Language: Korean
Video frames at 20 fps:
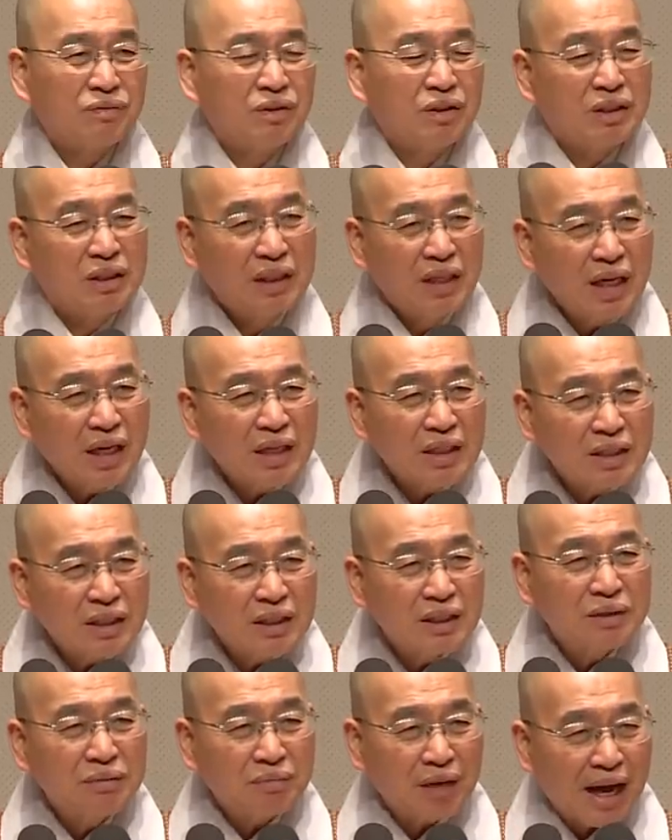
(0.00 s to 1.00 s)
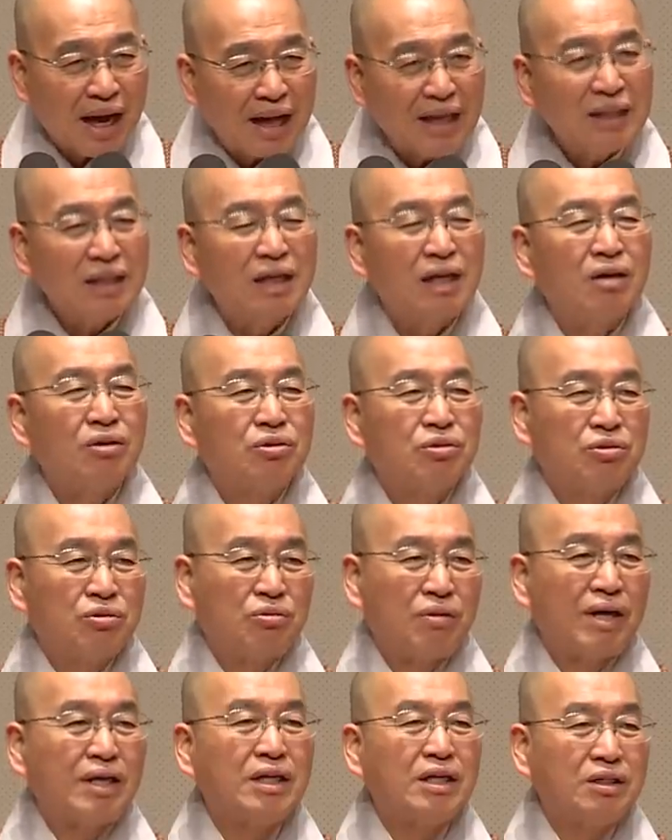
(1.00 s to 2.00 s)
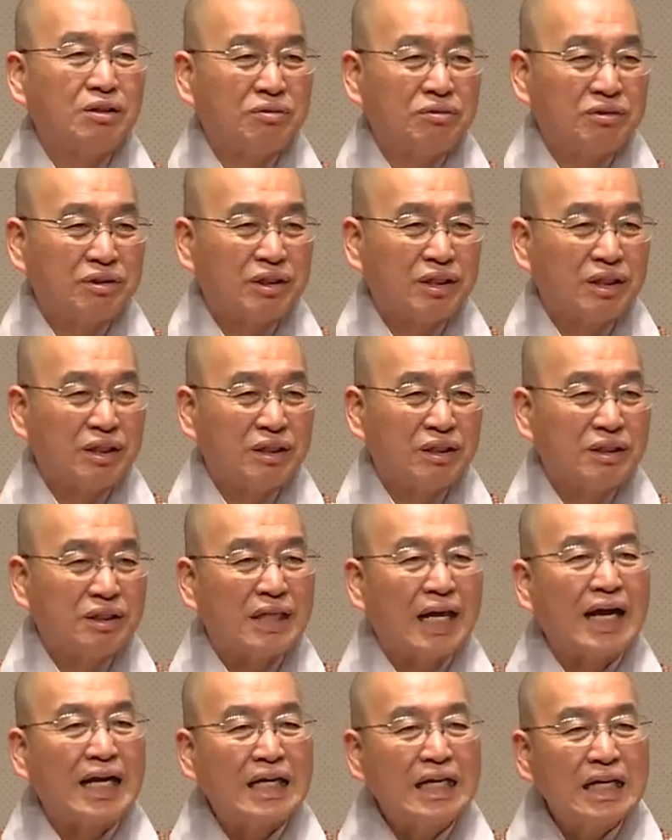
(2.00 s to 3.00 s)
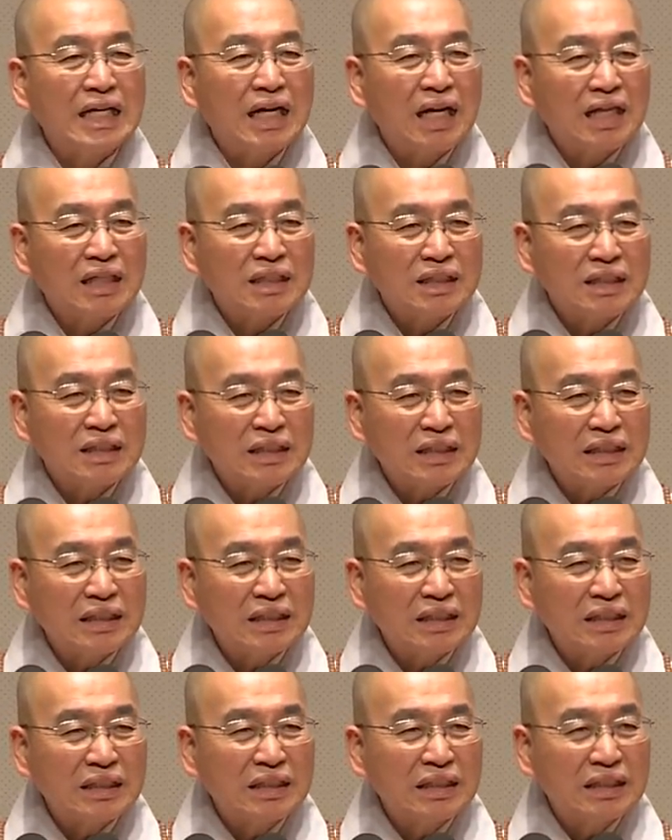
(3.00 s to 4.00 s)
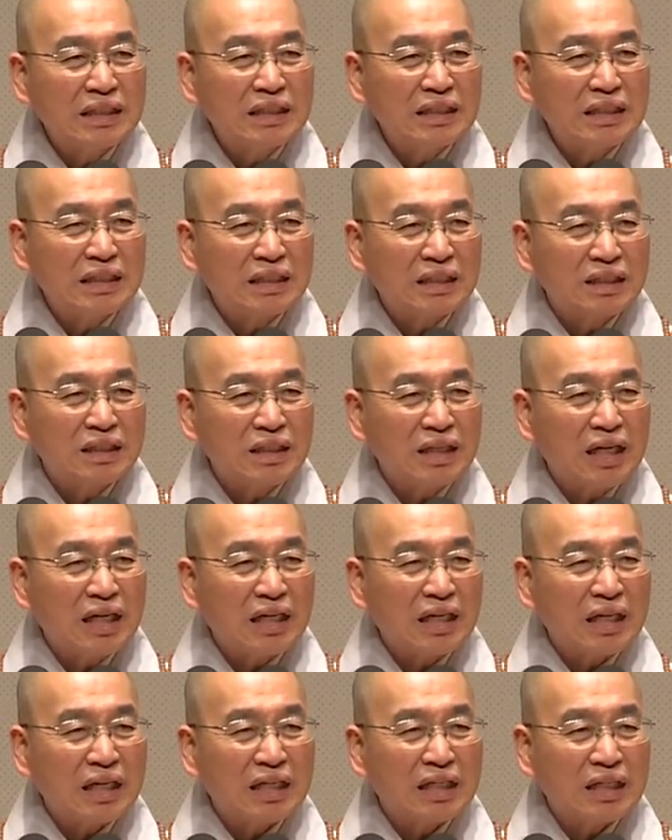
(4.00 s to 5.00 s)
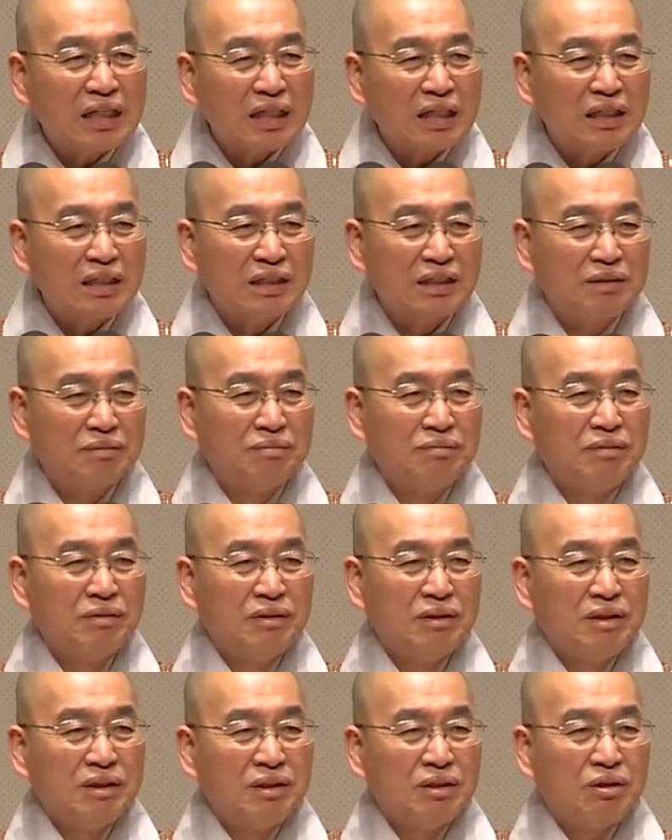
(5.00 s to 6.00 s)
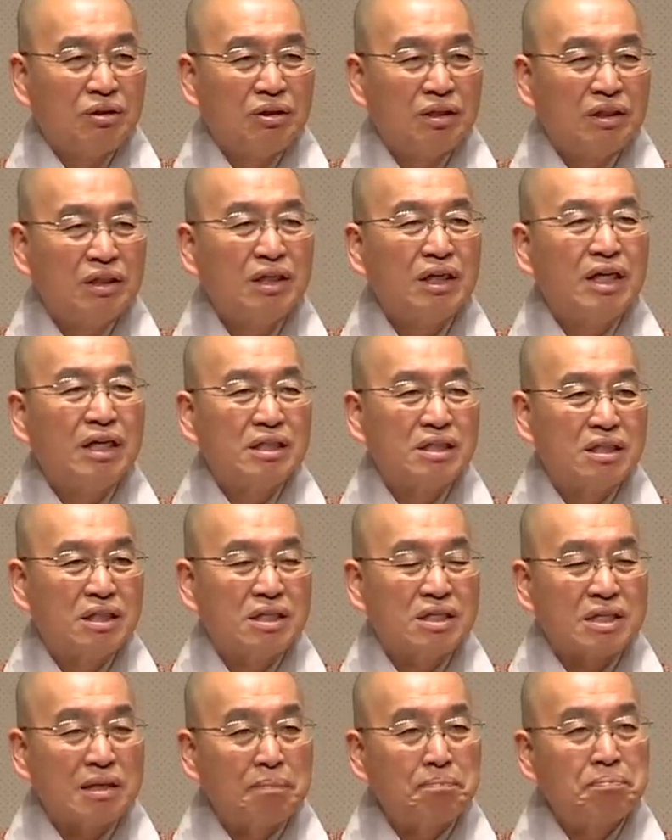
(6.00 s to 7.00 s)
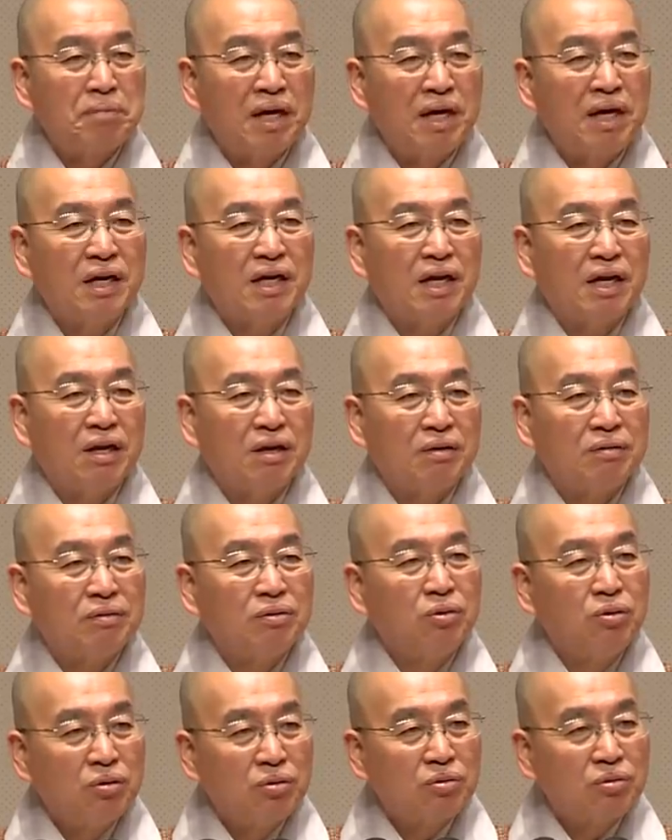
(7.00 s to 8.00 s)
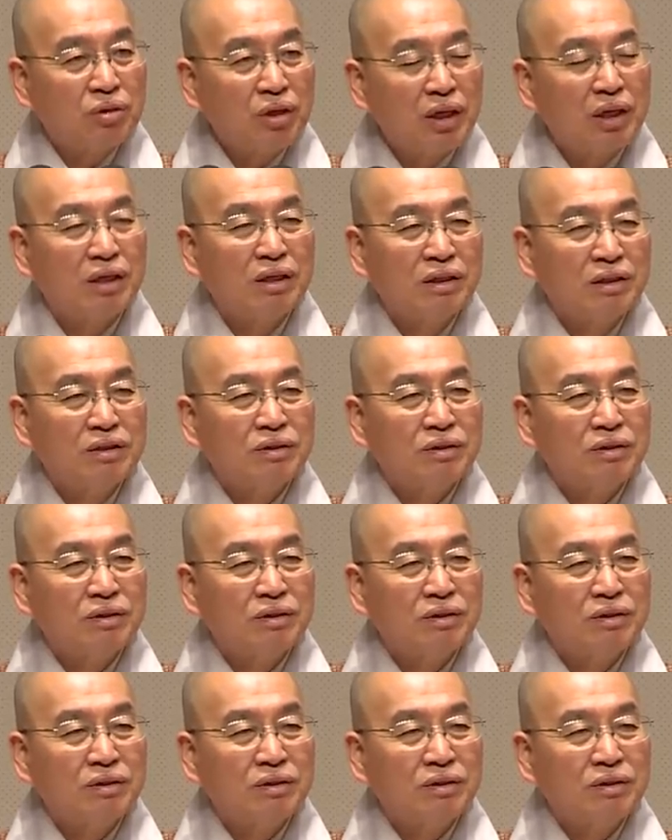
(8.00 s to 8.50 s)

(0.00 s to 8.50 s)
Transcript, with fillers: 그게 지금 아이들하고도 관계도 그래 자기가 지금 끈적끈적하게 이렇게 지금 그렇게 했어요. 삽박하게. 어, 그래.